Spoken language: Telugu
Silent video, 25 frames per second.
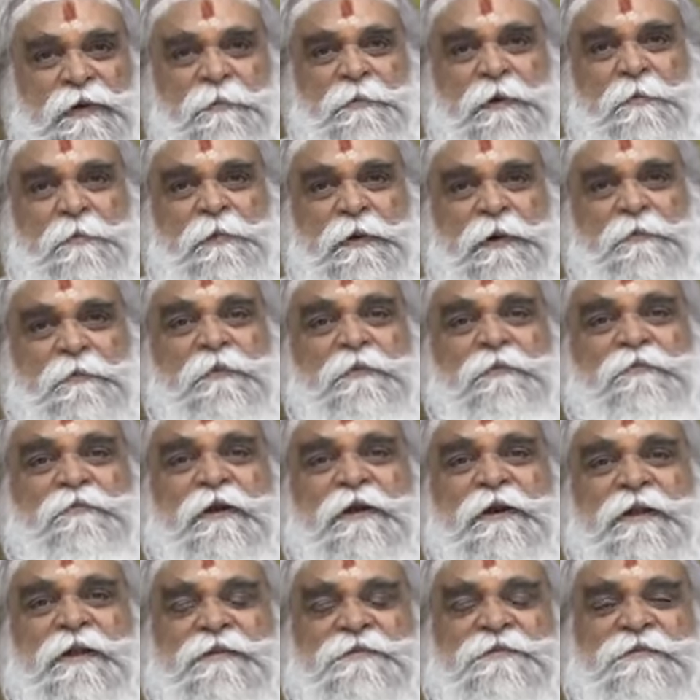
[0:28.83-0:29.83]
కూటమి
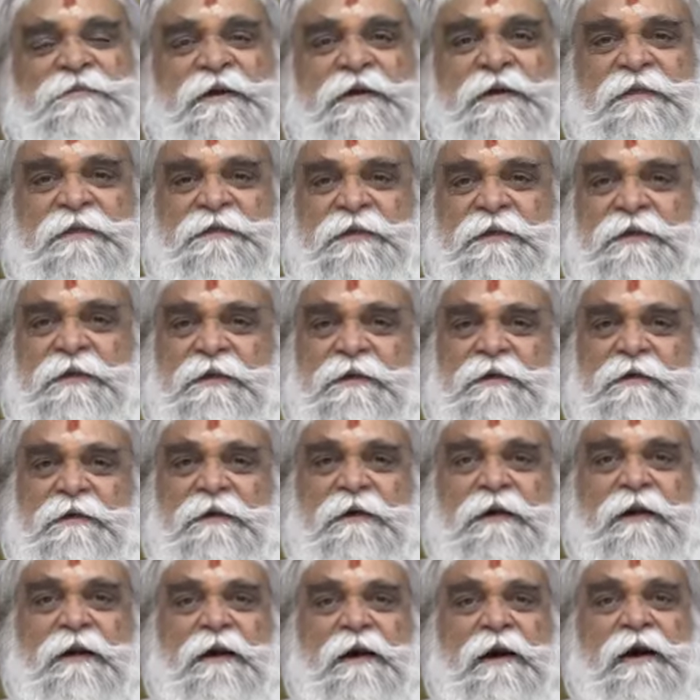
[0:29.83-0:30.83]
ప్రభుత్వ రథసారథి
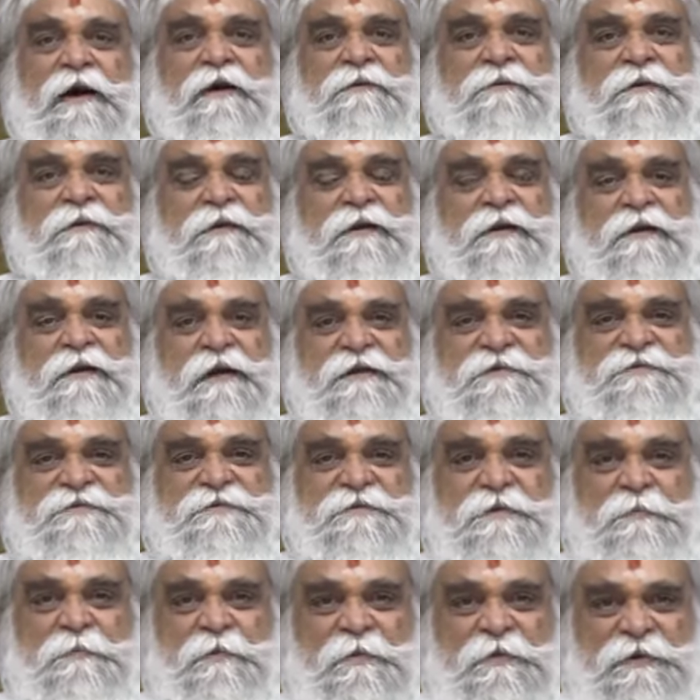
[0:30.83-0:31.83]
ఆంధ్ర
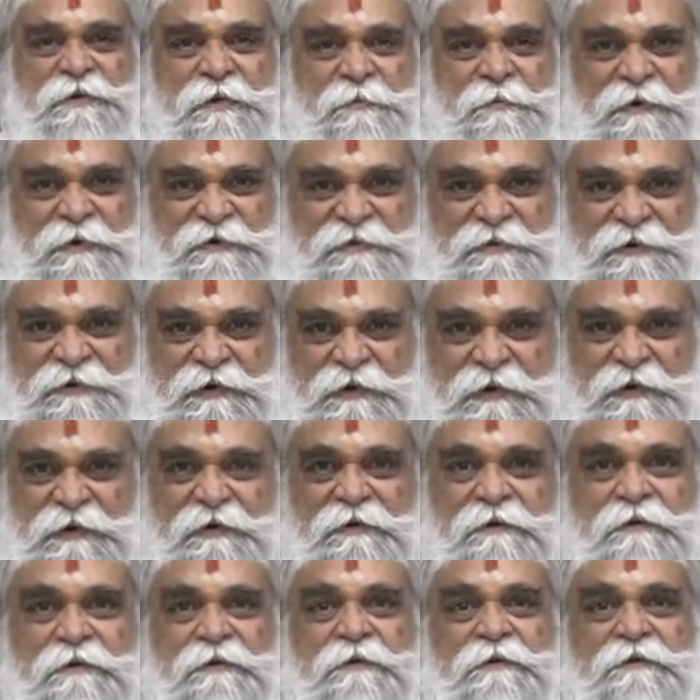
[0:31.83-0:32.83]
రాష్ట్ర ముఖ్యమంత్రి
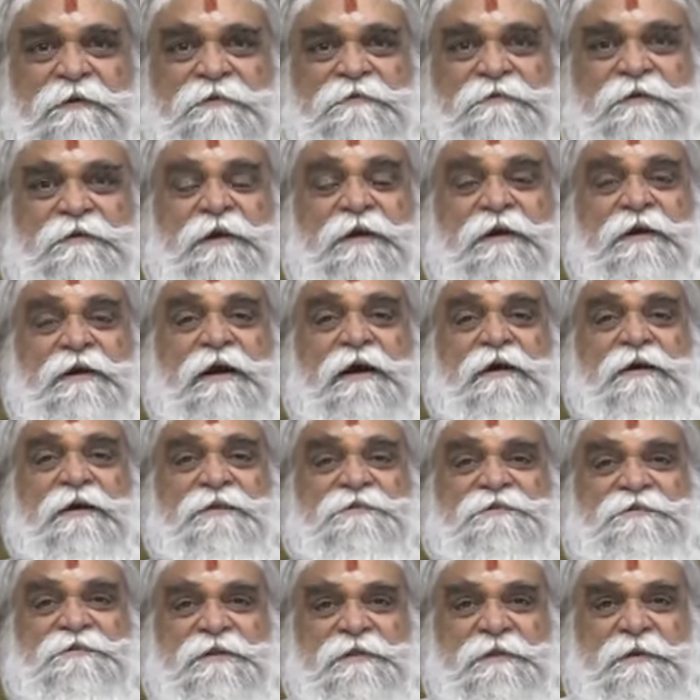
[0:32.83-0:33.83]
శ్రీ
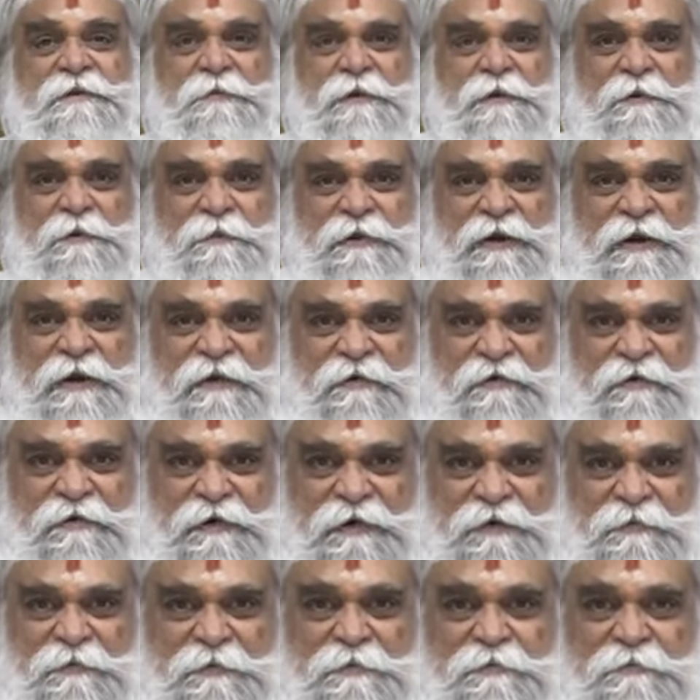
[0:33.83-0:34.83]
నారా చంద్రబాబు
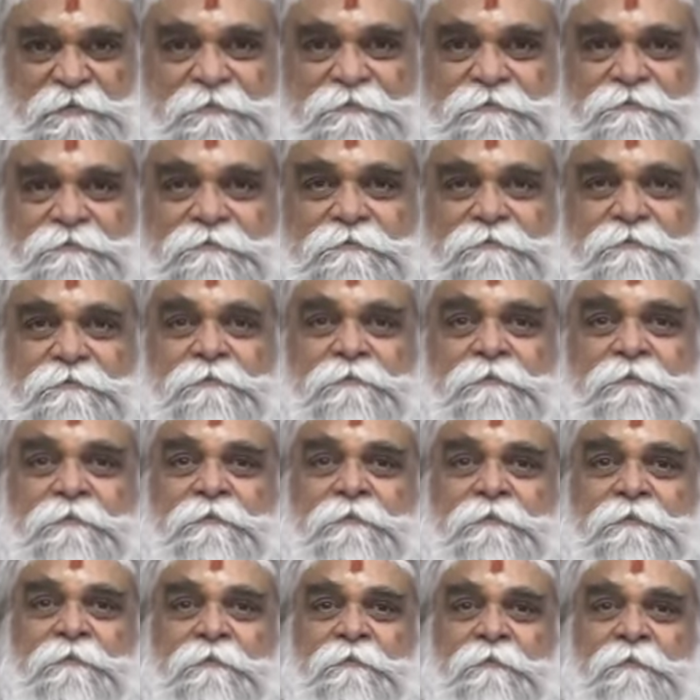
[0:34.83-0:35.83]
నాయుడు గారు
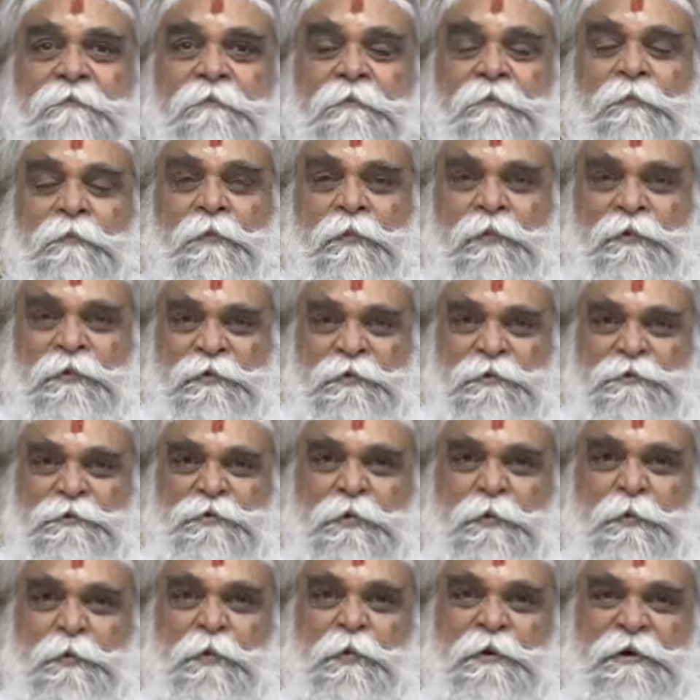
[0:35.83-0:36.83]
ముందు
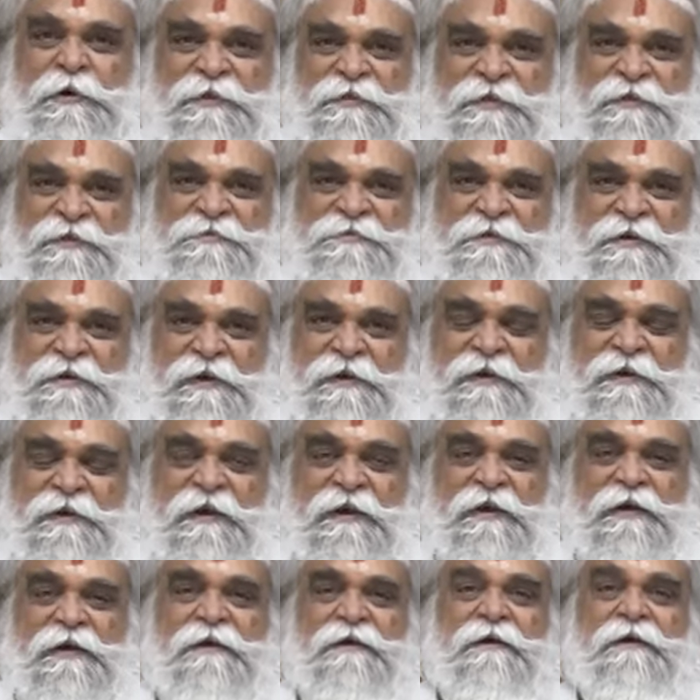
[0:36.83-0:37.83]
చూపుకు
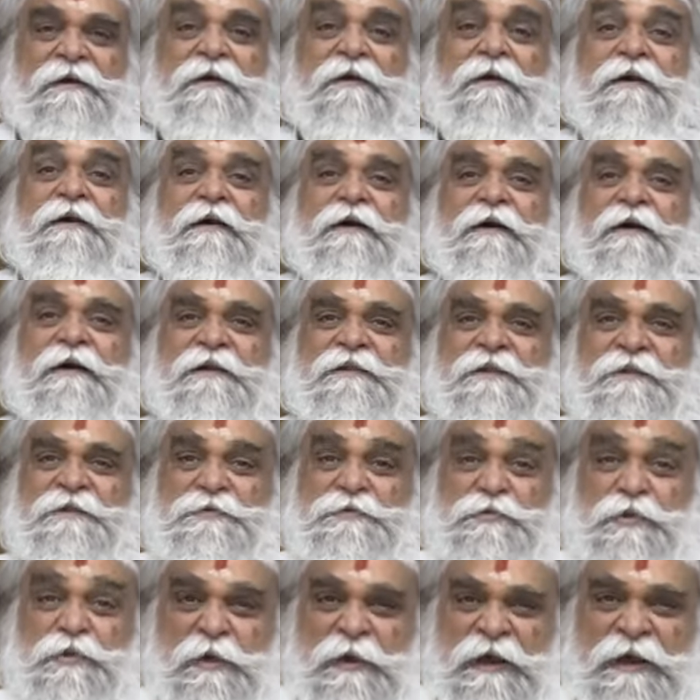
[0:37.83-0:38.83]
నిదర్శనంగా
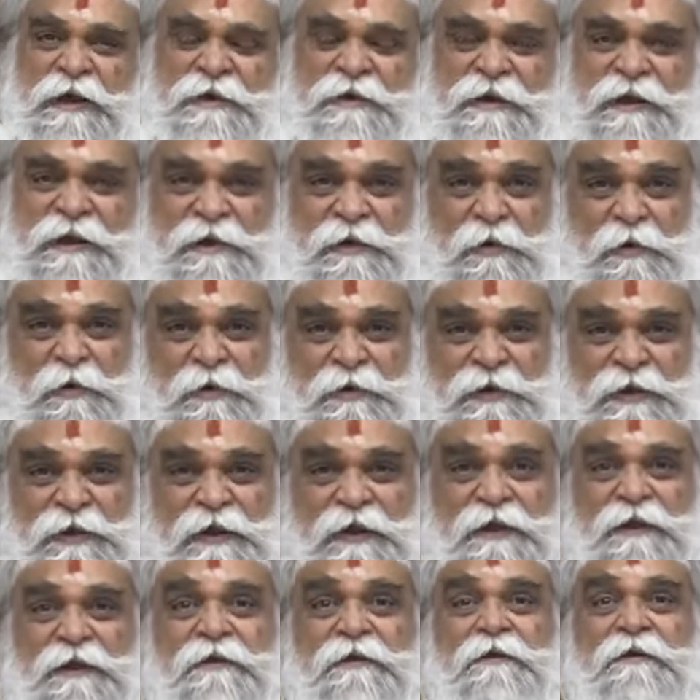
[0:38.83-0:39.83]
గత జూలై
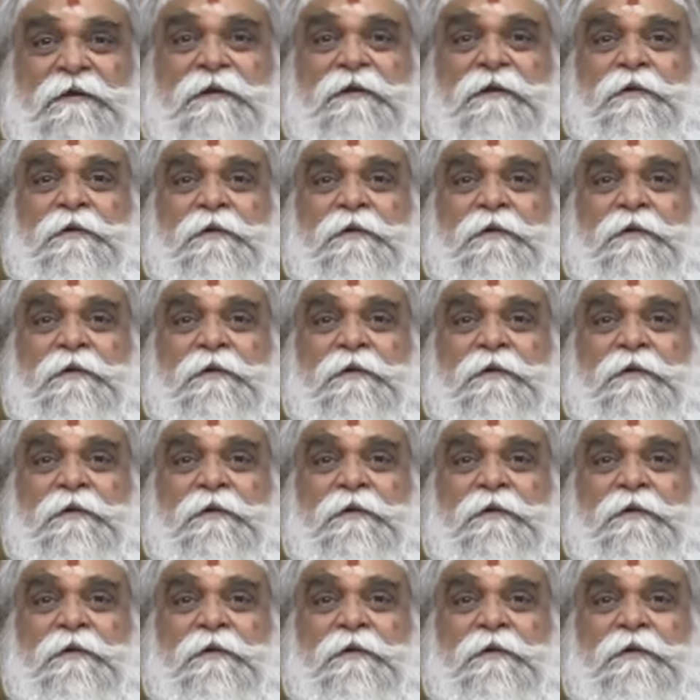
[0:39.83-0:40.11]
నెలలోనే